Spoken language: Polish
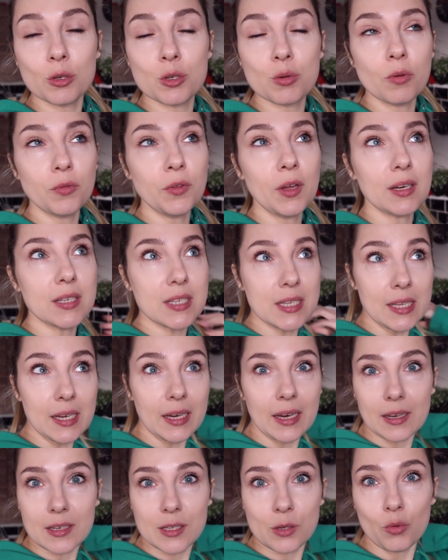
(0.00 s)
dosłownie jak
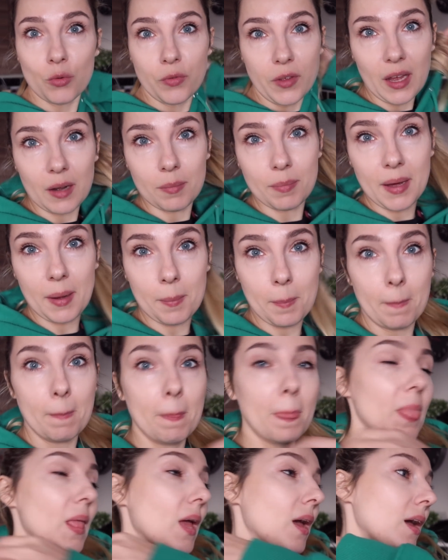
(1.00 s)
sneakers, uwielbiam.
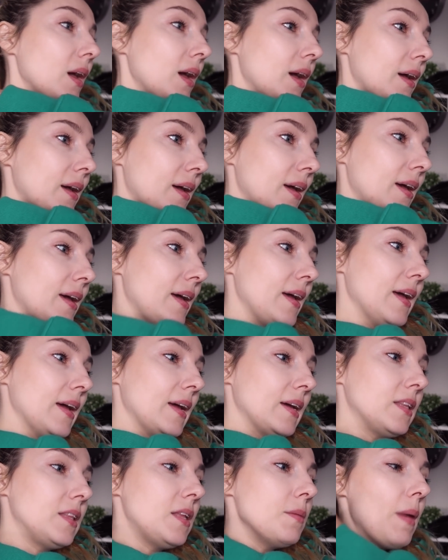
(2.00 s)
E,
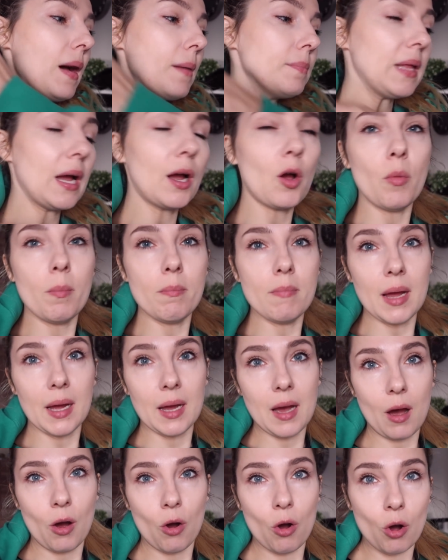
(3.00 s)
gdy mam taką
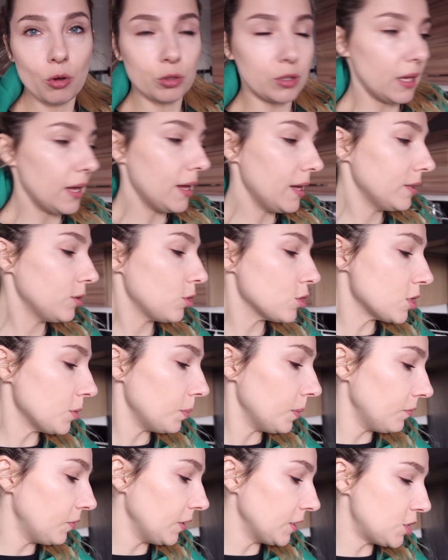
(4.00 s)
mega ochotę, to
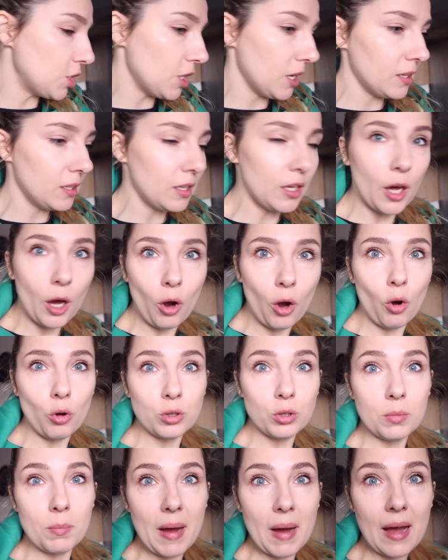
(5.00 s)
sobie wiecie, nie
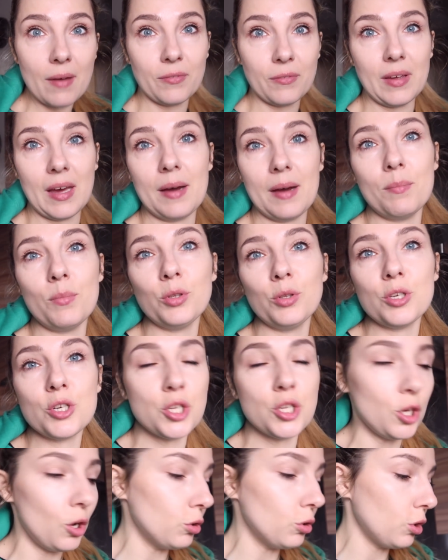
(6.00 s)
odmawiam, bo
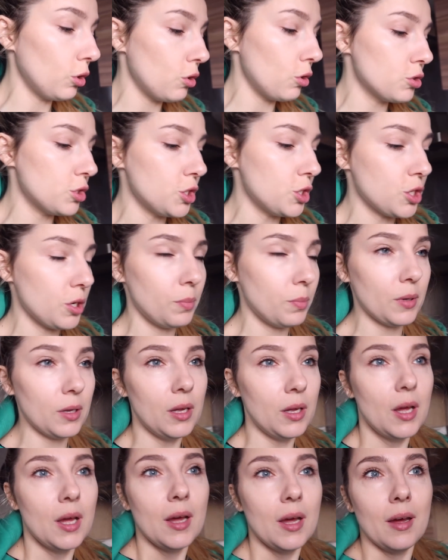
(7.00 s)
też nie o to chodzi, żeby
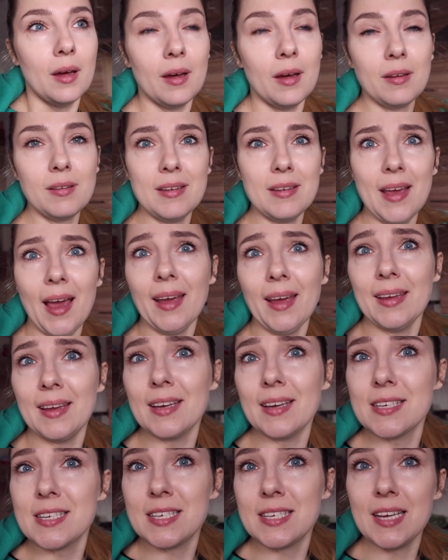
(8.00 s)
nie
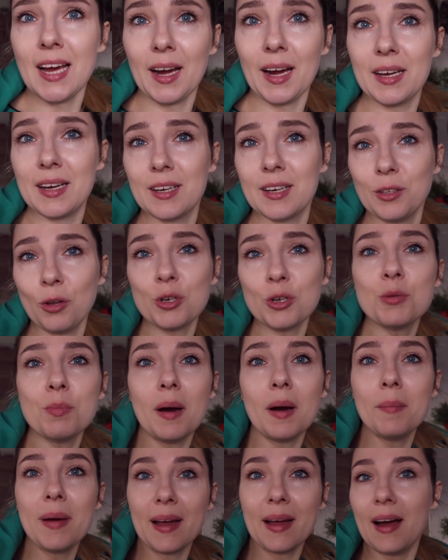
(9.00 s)
jeść jak ktoś
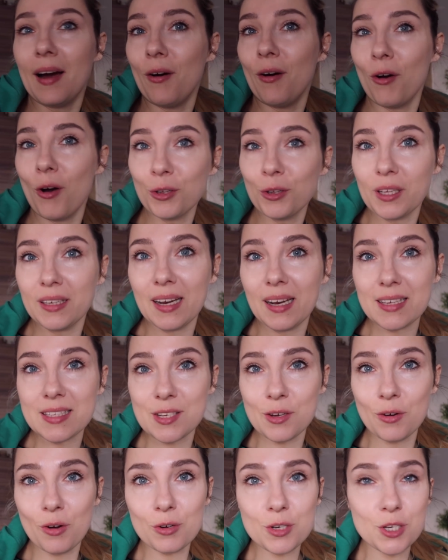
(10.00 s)
ma mega ochotę na
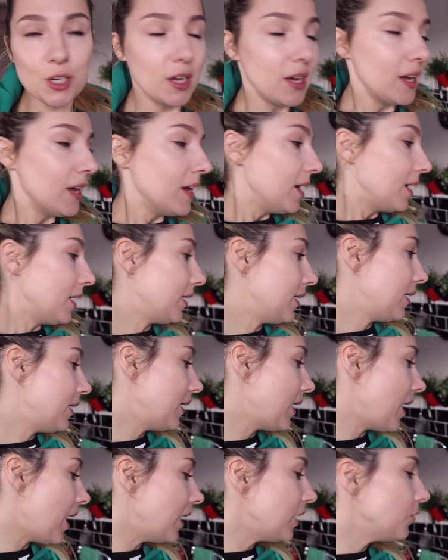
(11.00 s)
coś,
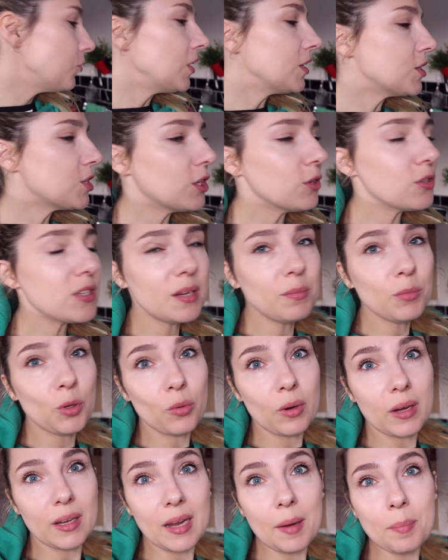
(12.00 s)
e, ale wiecie, no zjem
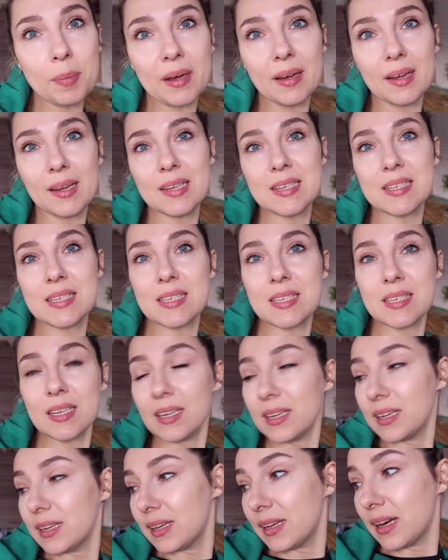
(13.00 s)
tą kanapkę z
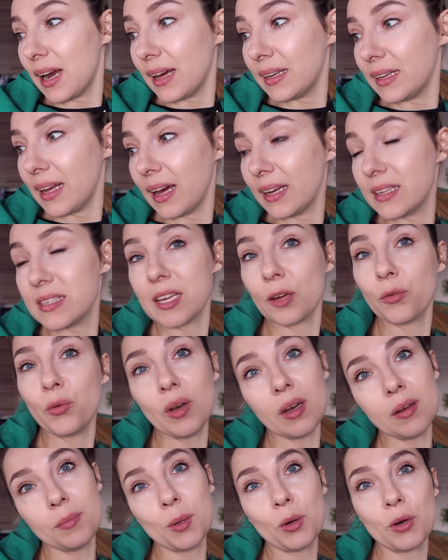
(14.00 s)
rana i za
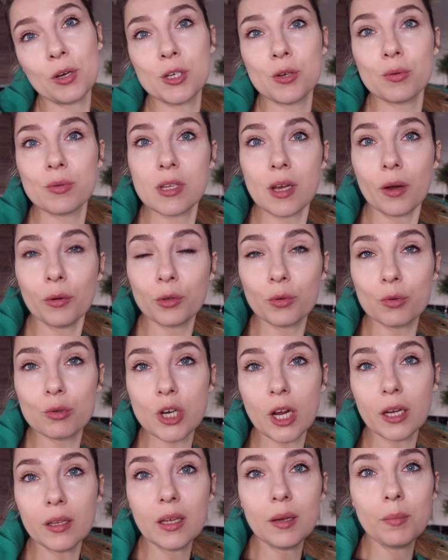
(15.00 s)
chwilę biorę się za
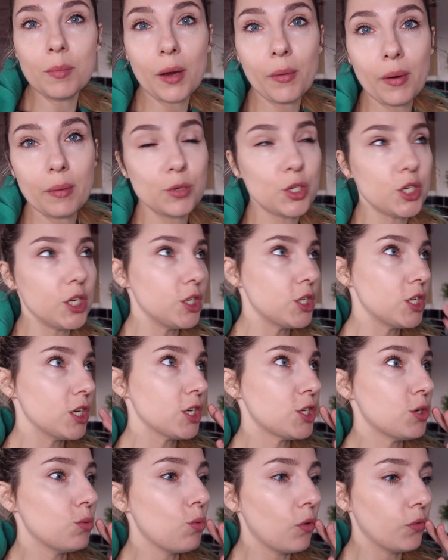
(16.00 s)
odkurzanie. Miałam dzisiaj iść
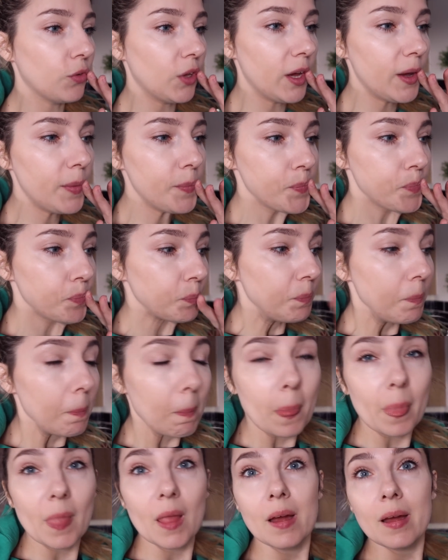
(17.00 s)
na siłownię
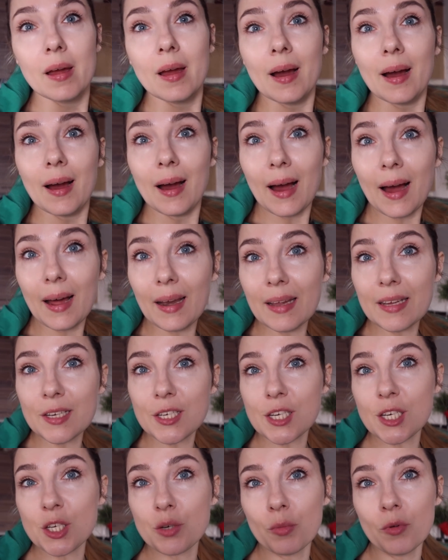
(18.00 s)
ale
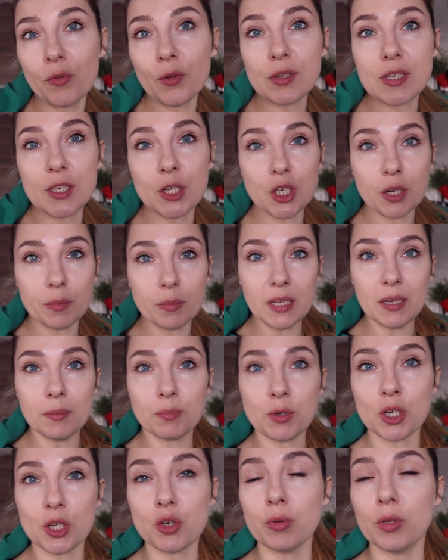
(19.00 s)
szczerze mówiąc jeszcze mi nie
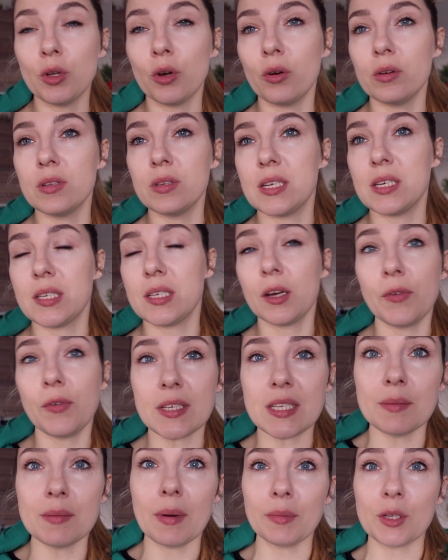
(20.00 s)
przeszły do końca
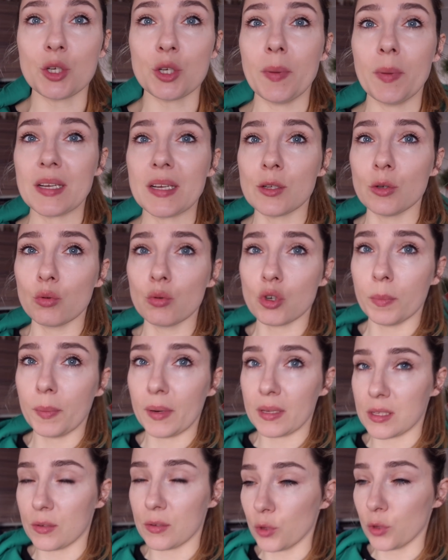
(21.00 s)
zakwasy, mam też bardzo dużo
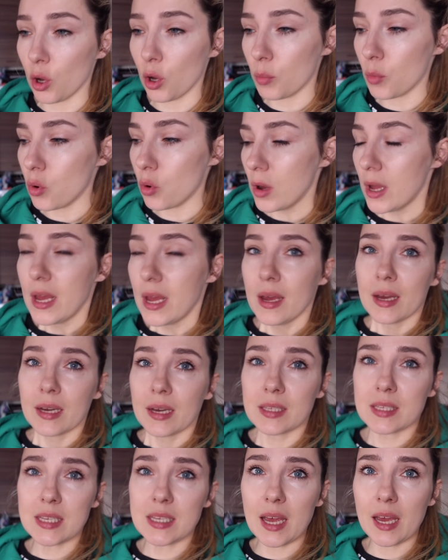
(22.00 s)
pracy w domu,
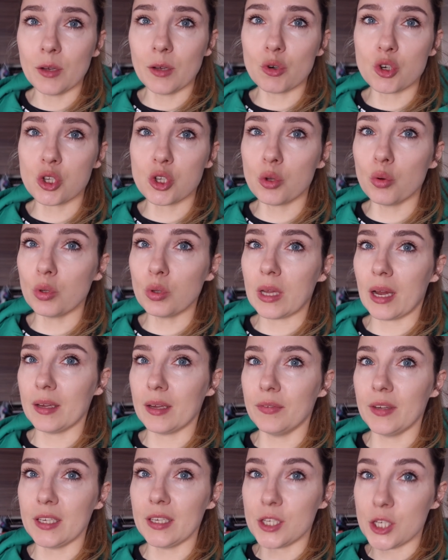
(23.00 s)
chcę już
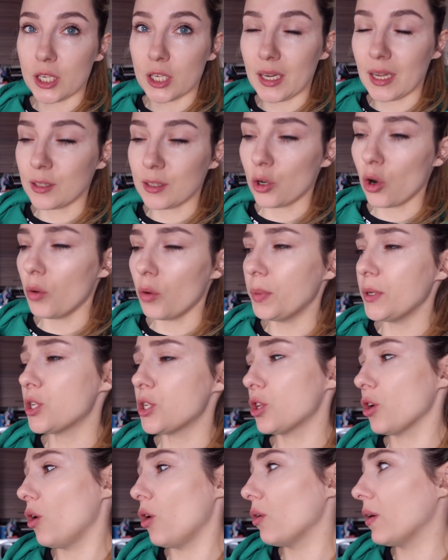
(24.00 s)
tutaj, wiecie, nadrobić
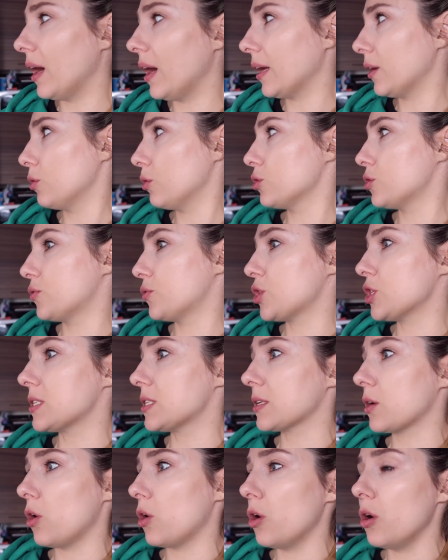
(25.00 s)
to, ogarnąć
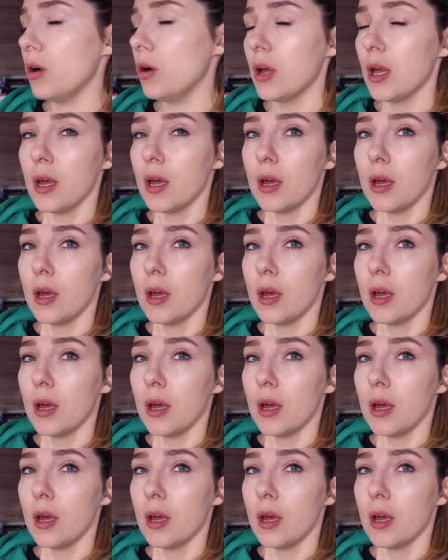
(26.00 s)
wszystko